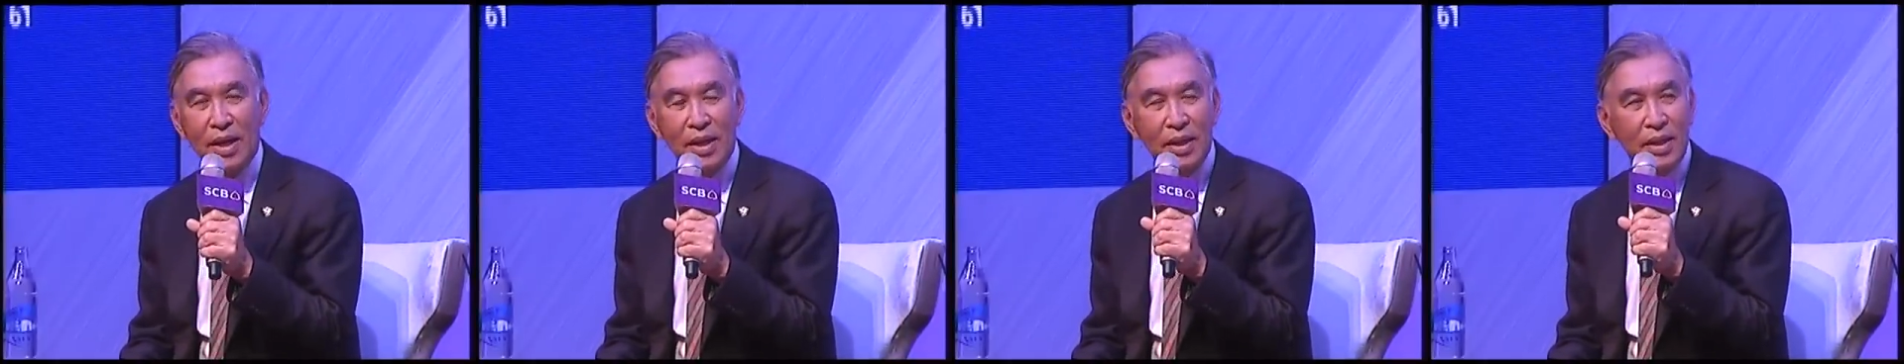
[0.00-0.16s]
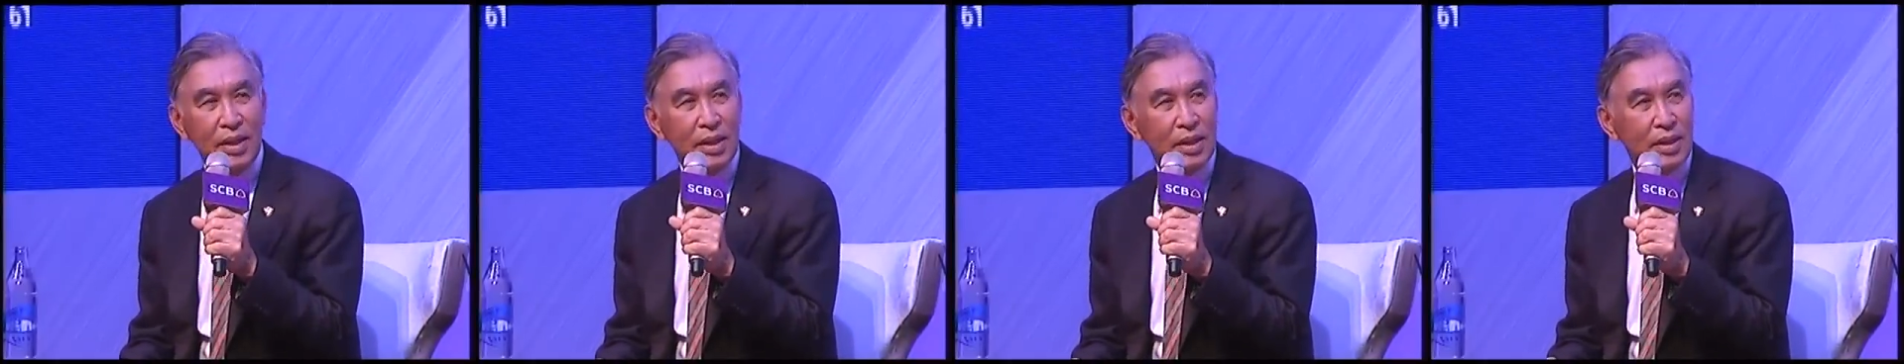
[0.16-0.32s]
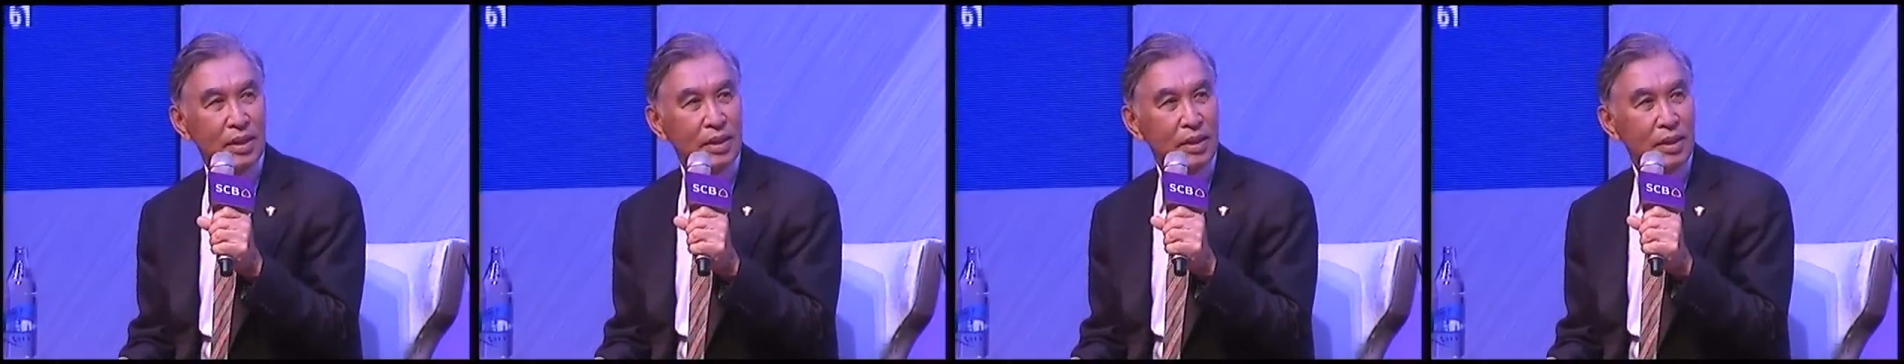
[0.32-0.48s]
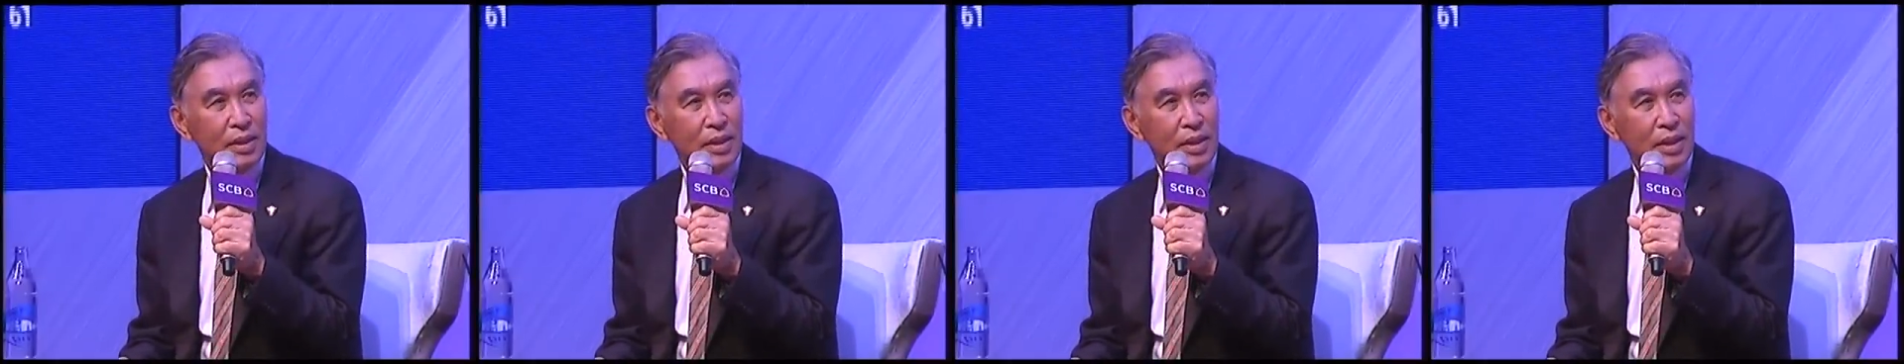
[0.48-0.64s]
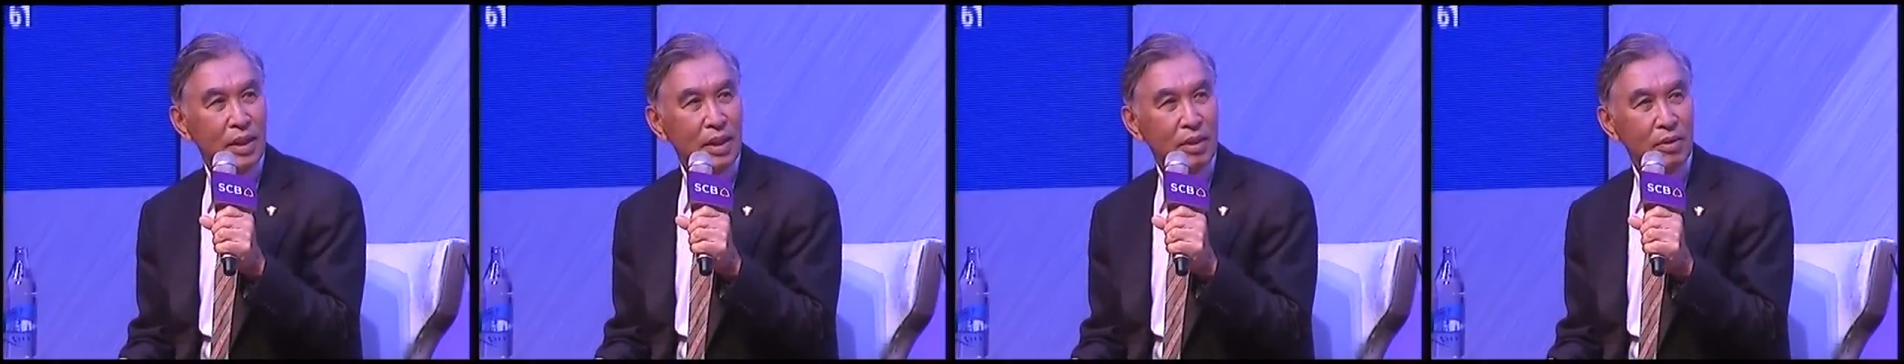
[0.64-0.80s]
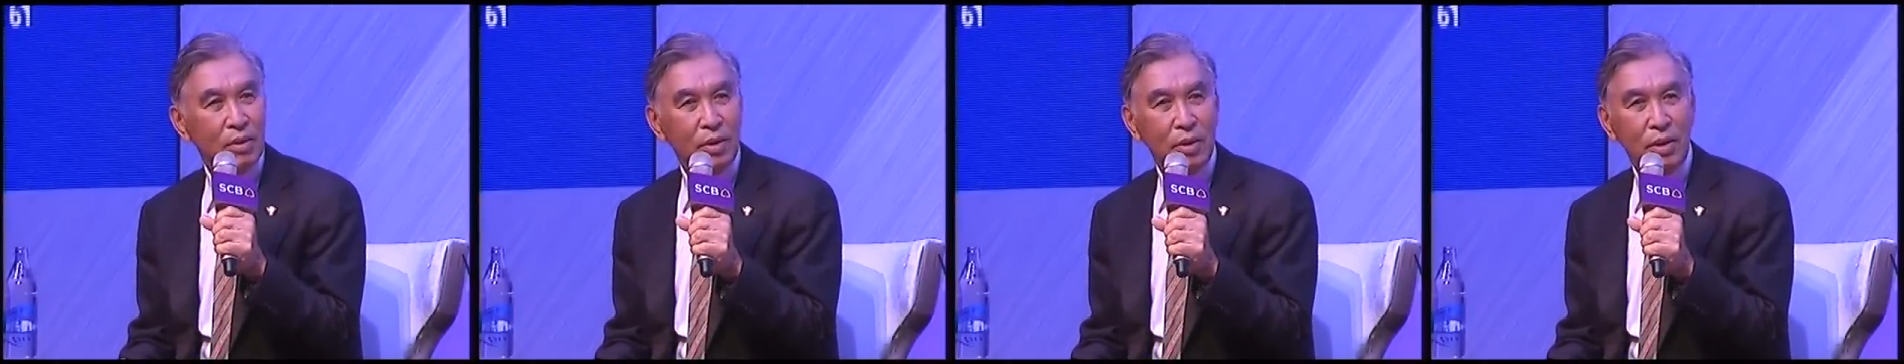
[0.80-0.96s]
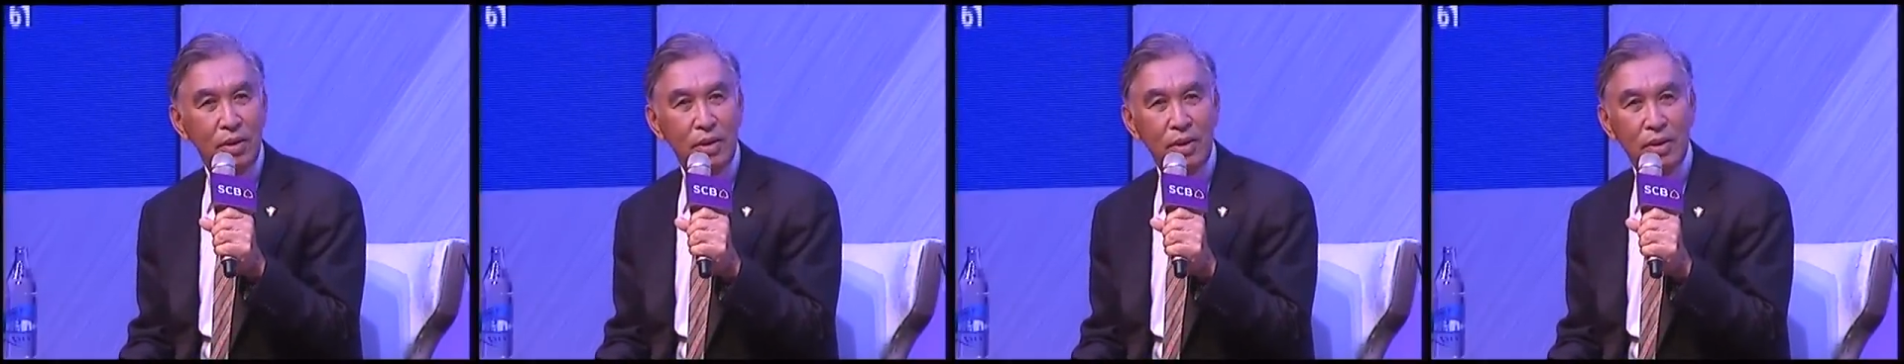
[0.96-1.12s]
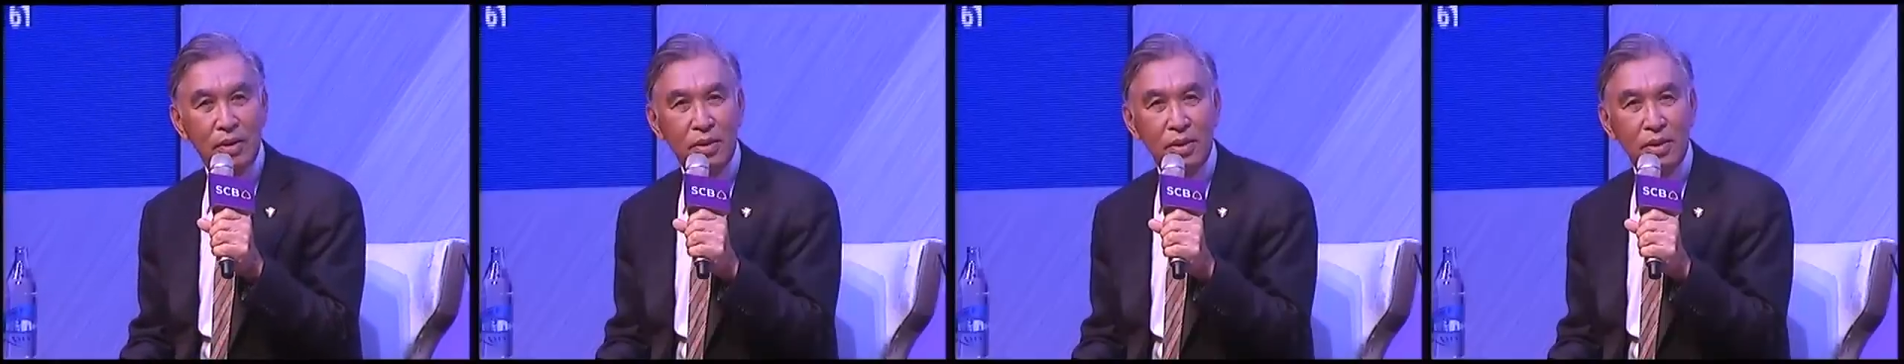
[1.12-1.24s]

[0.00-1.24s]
กเนี่ยแล้วก็